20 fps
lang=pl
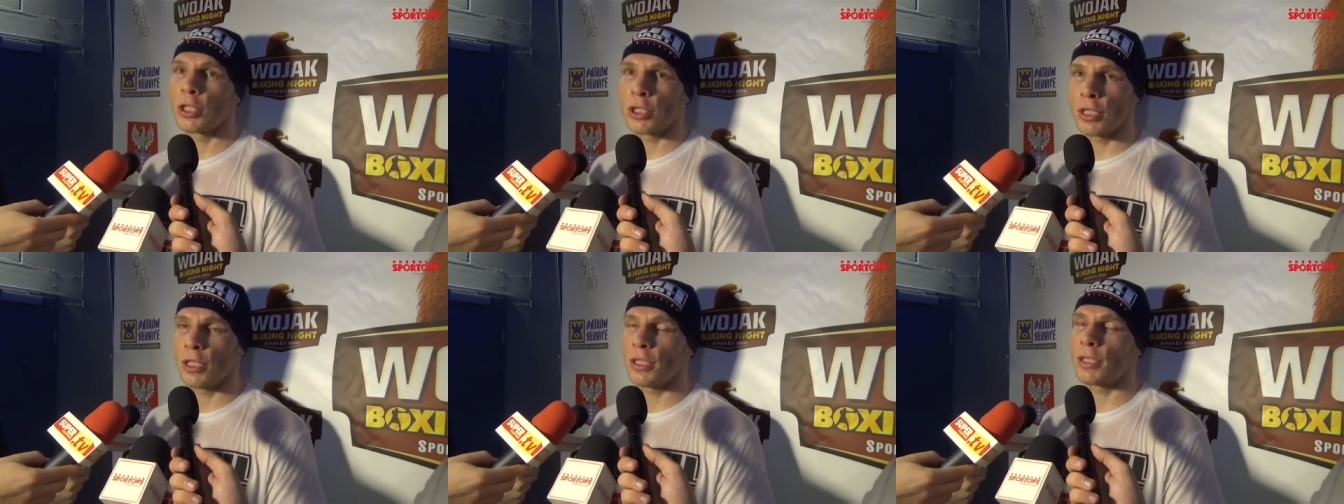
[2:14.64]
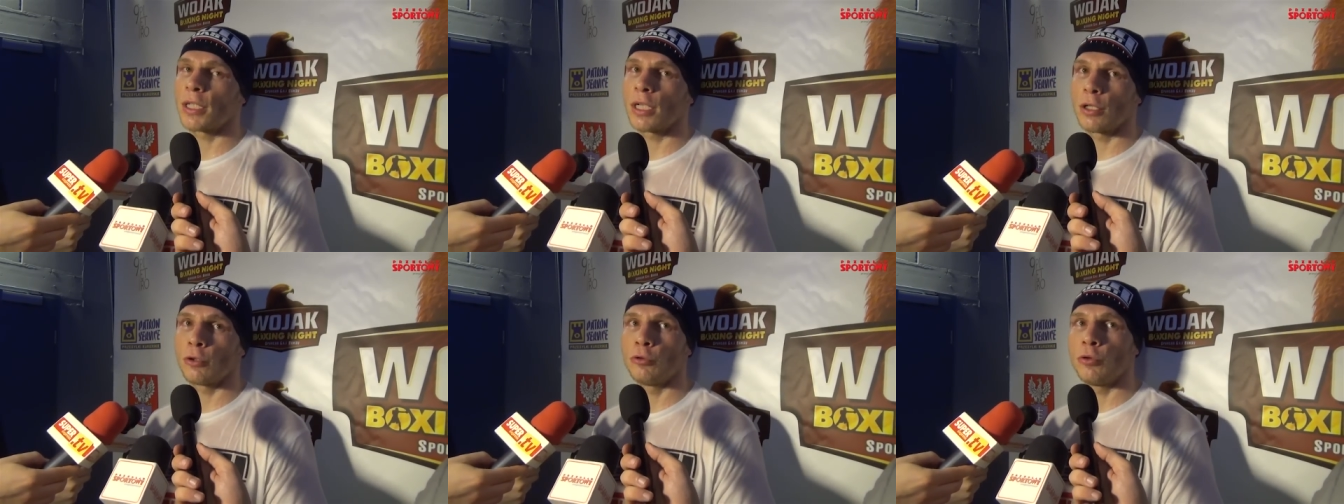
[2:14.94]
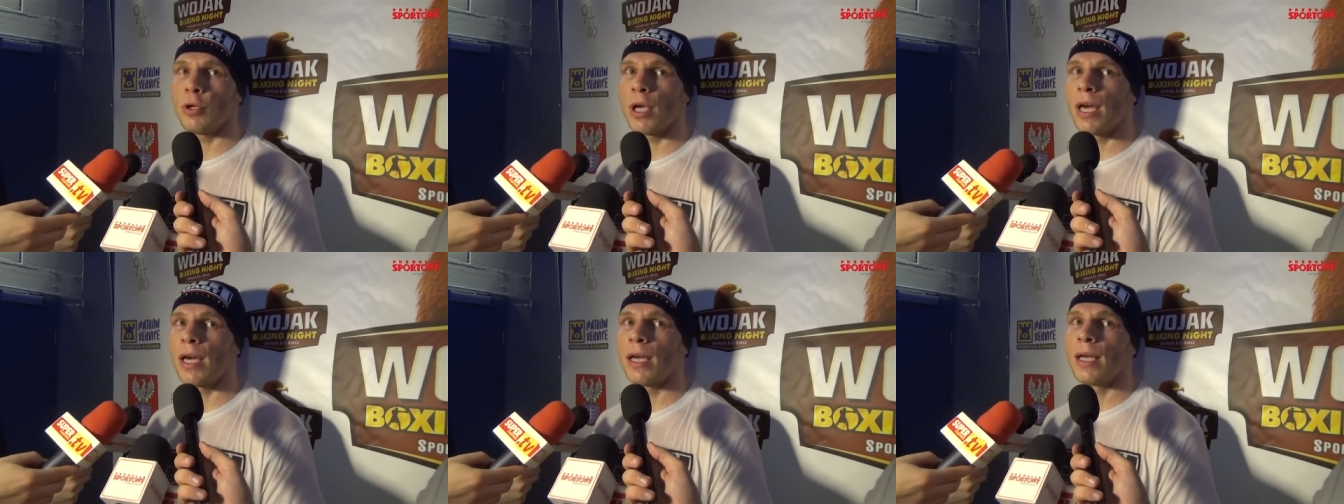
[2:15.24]
czyli
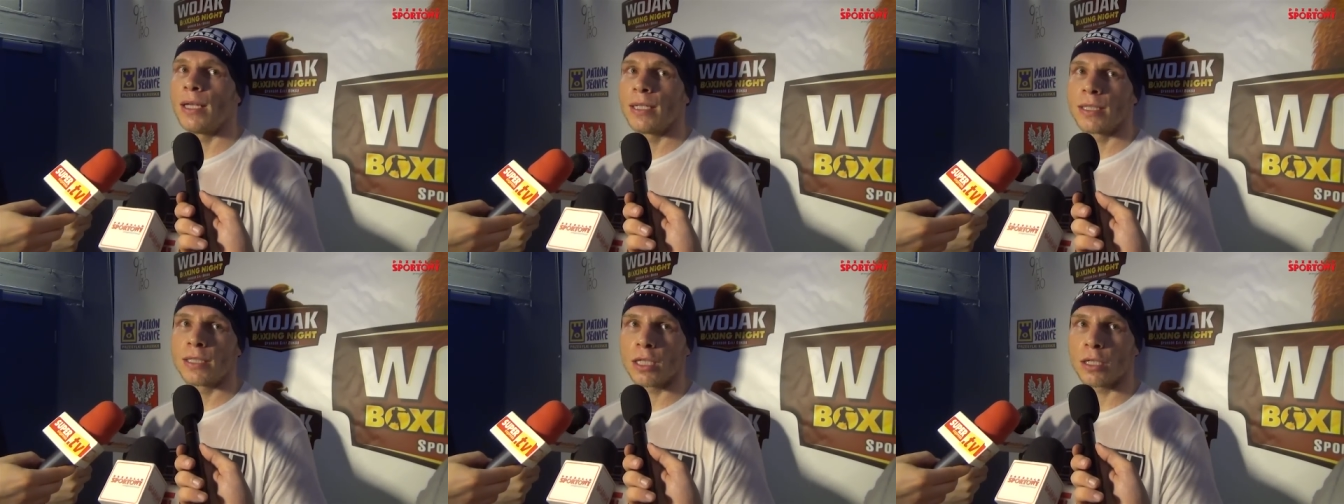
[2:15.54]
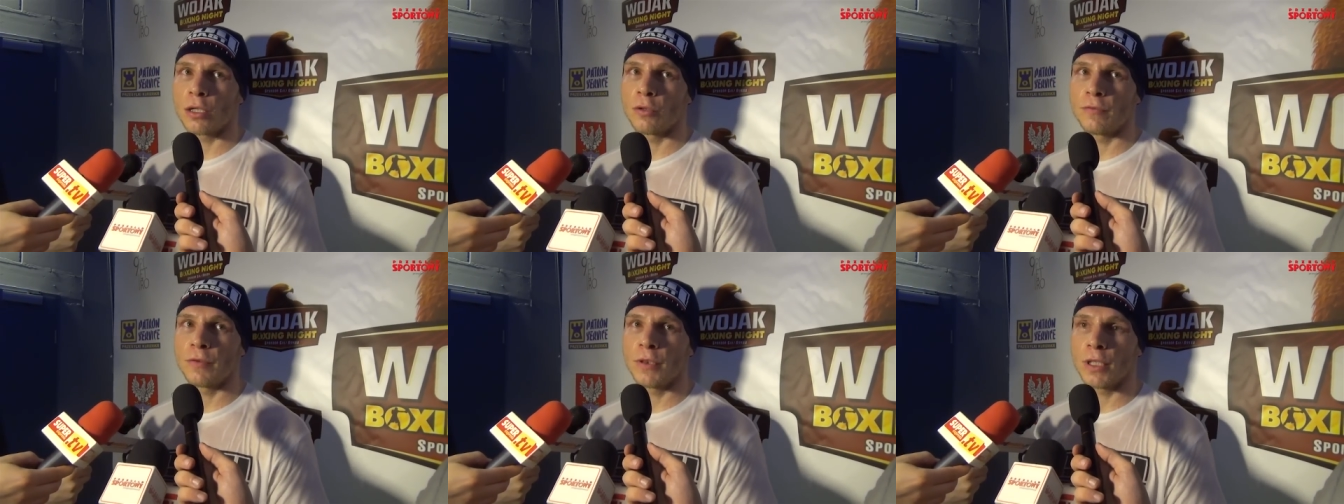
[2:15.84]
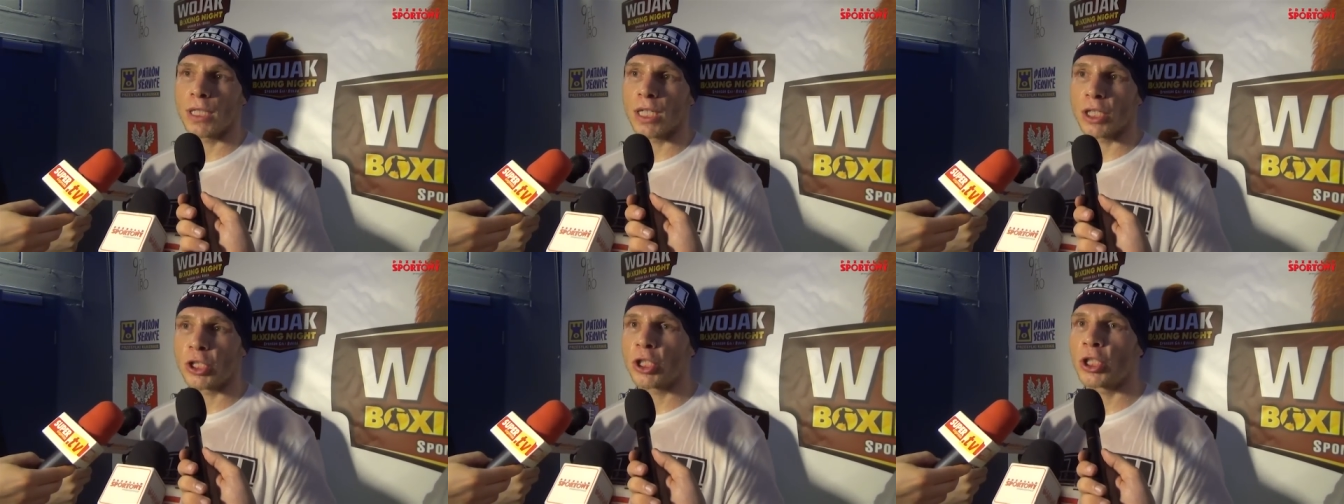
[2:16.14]
trenuję, z tego
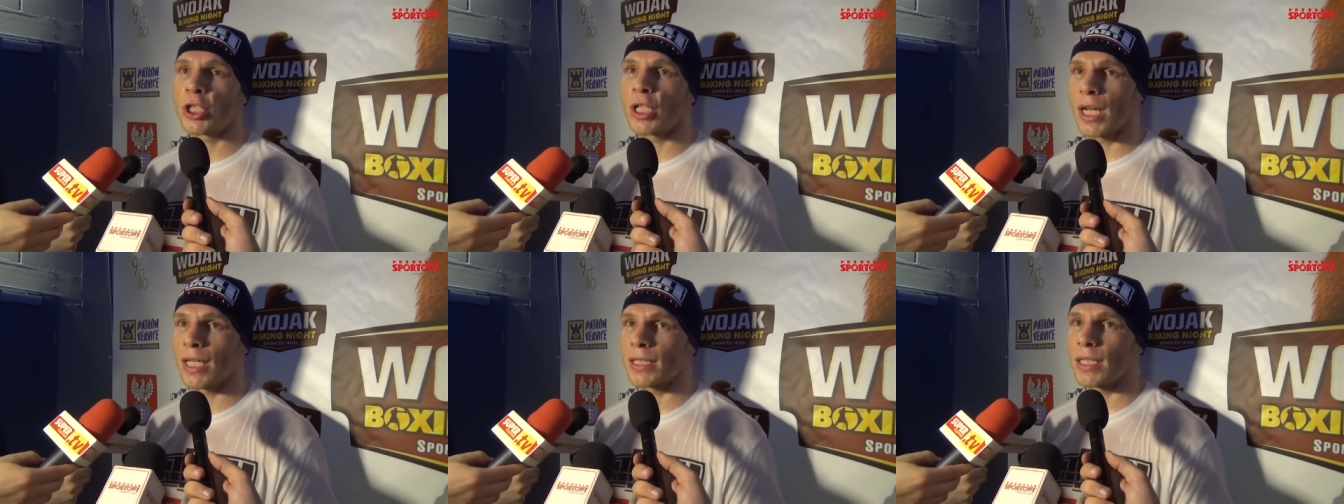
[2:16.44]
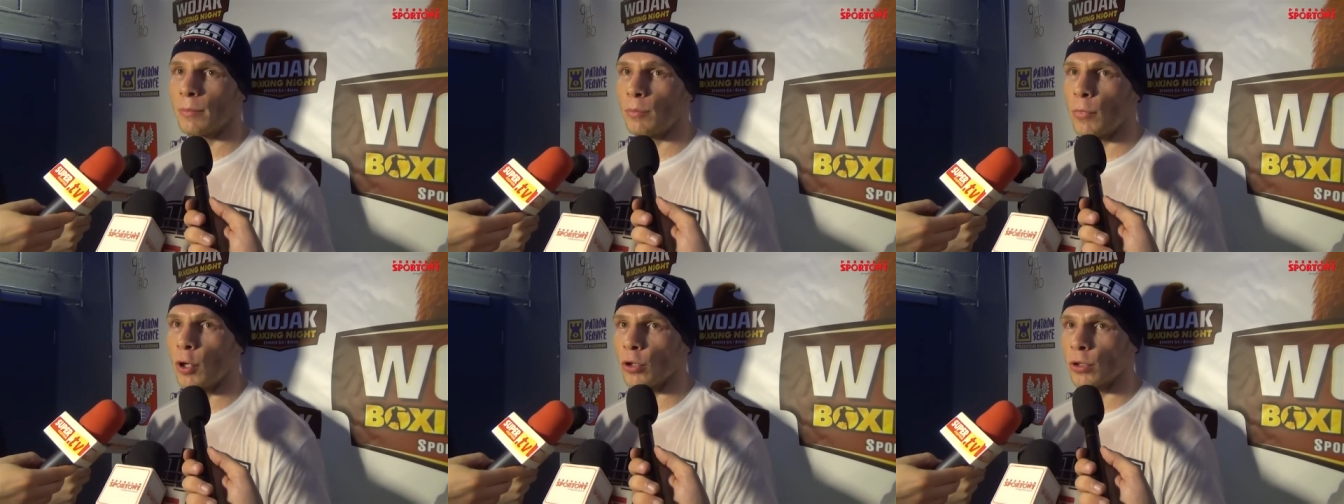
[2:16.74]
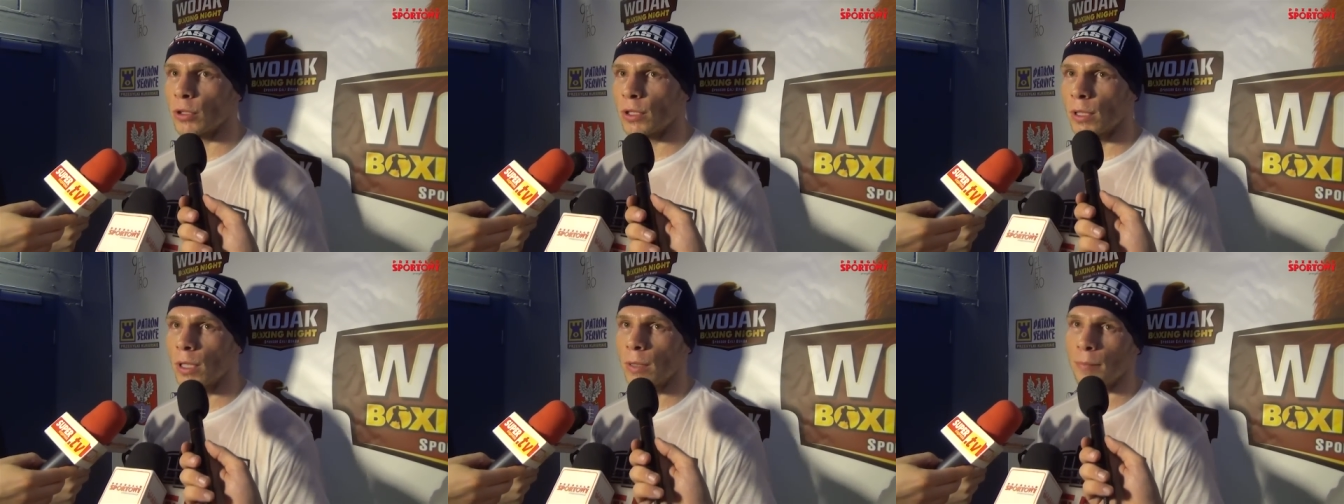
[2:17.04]
wynika 3 lata
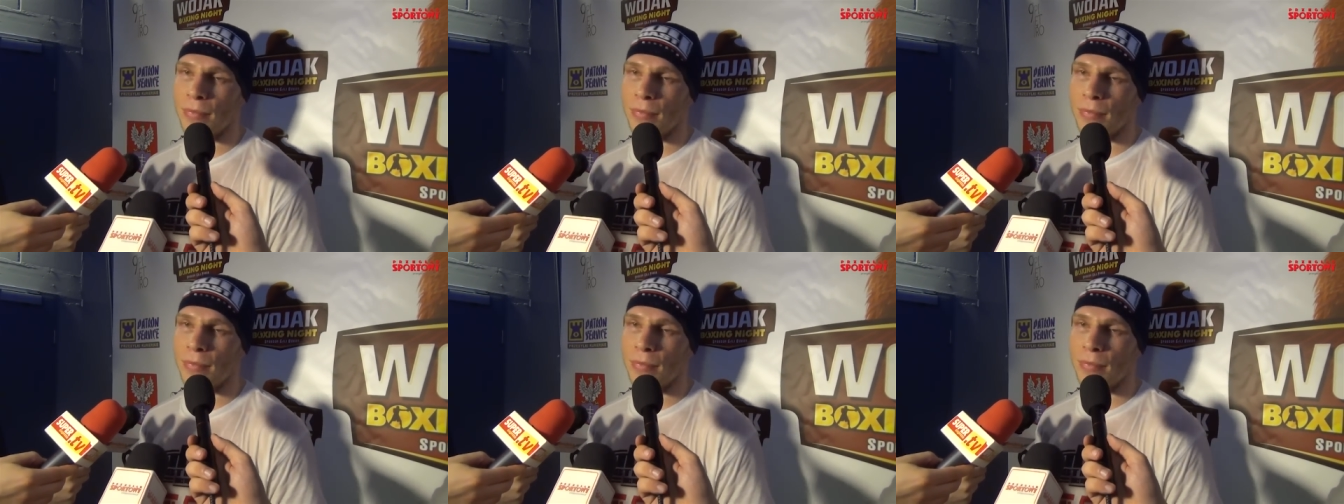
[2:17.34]
boks.